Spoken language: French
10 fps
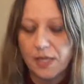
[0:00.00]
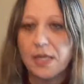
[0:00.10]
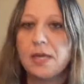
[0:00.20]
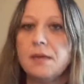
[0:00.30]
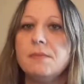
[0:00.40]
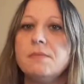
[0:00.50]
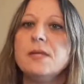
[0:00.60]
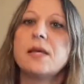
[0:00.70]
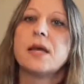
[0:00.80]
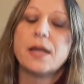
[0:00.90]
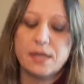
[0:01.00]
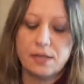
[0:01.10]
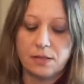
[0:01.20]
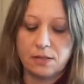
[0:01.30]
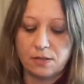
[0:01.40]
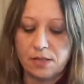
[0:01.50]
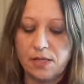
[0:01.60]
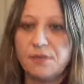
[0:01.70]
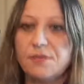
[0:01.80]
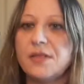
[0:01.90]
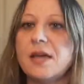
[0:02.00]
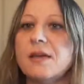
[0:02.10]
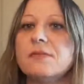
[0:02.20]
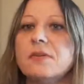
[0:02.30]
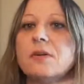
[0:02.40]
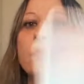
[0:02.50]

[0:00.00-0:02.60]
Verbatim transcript: Et migraine et fièvre